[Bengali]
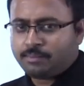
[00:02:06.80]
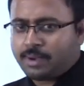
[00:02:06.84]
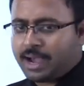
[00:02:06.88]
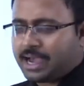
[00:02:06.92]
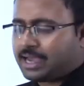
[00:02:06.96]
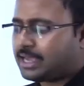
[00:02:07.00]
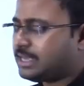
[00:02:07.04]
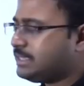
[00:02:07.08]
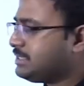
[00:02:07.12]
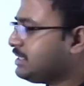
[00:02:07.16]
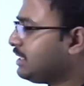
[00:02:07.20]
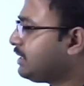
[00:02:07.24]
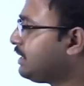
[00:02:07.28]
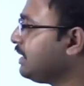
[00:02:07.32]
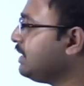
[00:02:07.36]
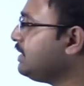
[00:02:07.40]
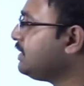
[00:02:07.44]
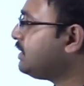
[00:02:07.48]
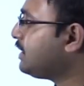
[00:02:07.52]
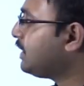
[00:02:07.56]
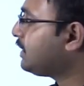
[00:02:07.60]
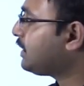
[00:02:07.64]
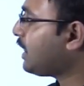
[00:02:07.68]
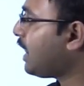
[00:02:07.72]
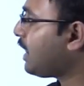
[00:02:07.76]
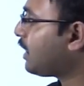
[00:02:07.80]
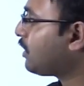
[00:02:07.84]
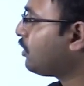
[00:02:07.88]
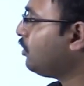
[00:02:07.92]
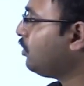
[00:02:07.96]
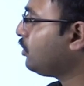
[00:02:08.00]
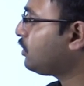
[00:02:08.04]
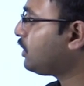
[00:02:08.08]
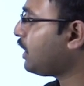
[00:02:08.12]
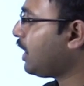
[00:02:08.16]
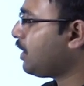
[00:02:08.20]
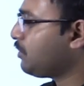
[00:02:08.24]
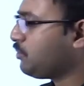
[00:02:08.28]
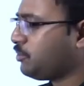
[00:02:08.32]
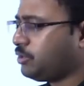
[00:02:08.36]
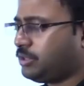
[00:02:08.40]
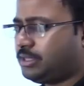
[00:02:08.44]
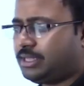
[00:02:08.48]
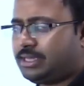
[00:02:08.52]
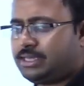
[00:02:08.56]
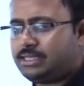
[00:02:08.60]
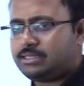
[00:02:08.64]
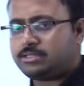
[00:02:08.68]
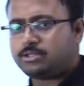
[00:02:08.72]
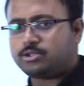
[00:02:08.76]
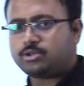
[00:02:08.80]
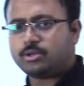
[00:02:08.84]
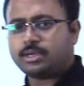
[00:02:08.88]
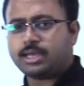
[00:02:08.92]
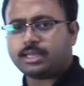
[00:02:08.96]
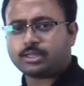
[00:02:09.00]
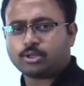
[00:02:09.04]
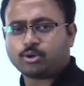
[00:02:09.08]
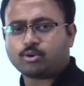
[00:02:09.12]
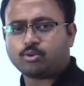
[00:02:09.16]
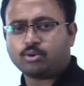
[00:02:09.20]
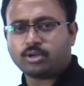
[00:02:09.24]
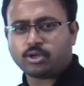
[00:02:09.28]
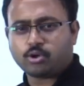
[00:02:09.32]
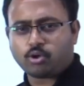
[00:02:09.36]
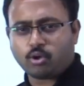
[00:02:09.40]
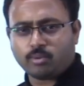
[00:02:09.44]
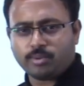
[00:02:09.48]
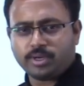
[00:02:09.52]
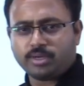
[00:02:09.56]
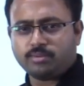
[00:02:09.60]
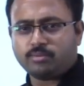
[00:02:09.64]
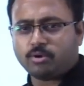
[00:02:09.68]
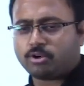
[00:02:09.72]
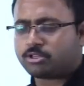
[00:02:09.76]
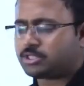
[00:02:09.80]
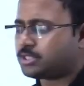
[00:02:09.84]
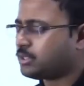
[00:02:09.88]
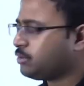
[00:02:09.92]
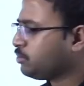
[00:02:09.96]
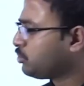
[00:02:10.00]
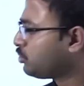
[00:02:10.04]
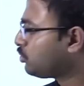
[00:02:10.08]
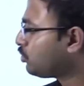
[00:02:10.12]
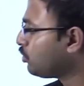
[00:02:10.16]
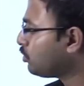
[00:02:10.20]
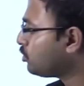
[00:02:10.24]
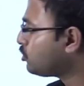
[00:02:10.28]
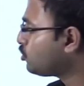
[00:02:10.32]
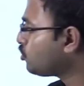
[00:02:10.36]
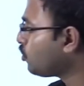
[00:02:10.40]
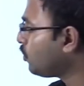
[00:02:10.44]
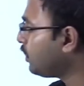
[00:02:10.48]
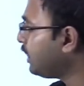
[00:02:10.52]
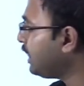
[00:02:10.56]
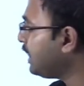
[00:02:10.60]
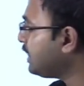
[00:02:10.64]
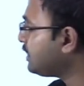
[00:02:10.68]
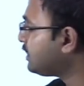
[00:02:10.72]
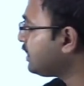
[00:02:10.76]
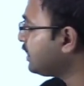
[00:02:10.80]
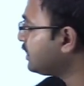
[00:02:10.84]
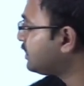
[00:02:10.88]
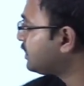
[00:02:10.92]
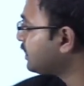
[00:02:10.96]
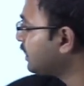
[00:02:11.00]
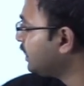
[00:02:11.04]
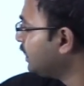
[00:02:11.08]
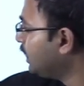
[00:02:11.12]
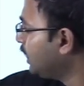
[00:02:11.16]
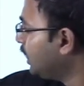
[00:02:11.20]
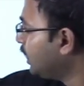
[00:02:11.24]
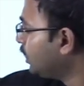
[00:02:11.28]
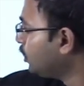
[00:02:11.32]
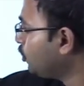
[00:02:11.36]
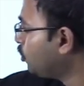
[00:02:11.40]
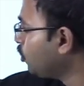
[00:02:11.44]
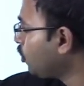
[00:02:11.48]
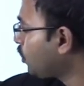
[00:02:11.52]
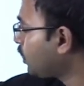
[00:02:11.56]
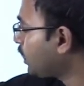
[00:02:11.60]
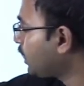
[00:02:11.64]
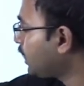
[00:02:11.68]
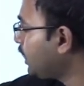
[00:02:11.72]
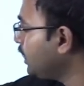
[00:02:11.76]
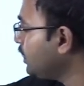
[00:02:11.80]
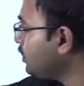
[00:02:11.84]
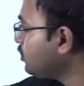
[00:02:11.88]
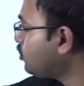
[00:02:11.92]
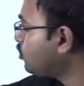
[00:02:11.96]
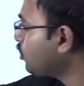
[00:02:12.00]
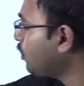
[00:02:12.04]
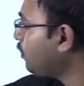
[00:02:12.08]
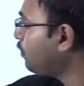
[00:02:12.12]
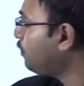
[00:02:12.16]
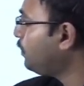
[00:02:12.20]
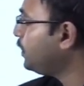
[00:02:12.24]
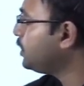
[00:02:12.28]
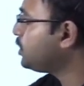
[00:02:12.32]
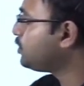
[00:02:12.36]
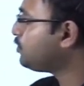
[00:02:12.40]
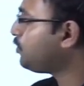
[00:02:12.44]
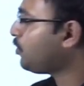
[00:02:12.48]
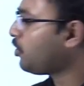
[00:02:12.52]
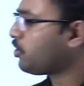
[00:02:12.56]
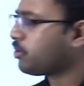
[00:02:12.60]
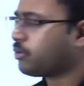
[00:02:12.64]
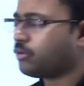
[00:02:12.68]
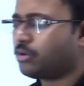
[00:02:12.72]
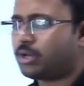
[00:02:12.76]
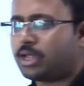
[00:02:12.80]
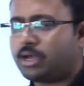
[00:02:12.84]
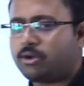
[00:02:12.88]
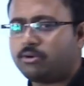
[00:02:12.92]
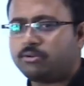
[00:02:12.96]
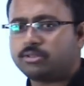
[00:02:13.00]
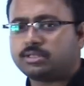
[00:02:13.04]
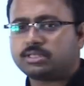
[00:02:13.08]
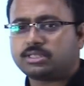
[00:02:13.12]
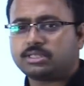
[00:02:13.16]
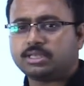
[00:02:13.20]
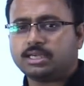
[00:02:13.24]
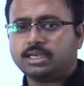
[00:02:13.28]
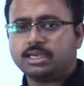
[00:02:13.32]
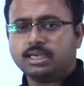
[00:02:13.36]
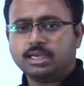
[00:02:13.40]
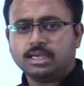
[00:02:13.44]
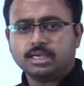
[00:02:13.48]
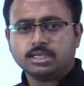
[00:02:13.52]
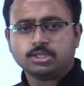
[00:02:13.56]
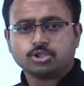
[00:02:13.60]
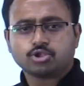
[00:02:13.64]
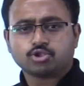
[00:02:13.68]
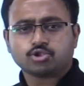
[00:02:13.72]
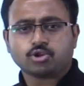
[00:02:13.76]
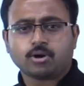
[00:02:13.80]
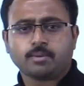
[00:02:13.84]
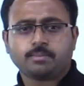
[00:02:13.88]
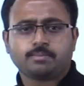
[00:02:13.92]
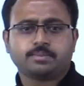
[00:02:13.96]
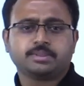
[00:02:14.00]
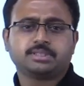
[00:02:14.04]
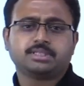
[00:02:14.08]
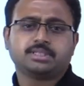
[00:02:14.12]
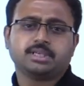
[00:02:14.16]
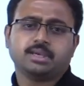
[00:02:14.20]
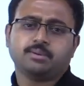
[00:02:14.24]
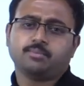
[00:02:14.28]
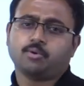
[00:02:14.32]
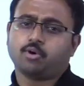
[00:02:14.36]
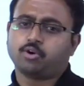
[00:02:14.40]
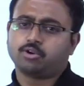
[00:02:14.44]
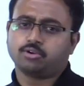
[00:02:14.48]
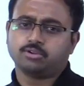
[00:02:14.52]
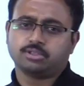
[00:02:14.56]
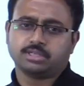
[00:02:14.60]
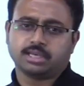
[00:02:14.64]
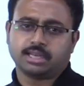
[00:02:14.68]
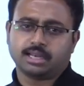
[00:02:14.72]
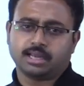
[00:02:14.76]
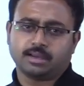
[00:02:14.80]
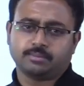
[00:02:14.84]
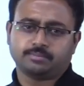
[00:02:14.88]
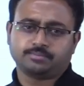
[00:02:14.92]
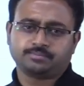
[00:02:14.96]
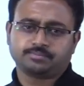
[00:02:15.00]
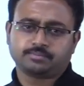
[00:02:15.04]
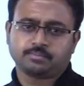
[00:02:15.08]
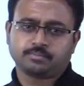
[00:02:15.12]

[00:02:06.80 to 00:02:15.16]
বাকি যে তিনটে থাকলো তার মধ্যে নিশ্চয়ই এতক্ষণে কমেন্ট বক্সে উত্তর চলে এসেছে দক্ষিণ চব্বিশ পরগনা হচ্ছে সবচেয়ে বড় জেলা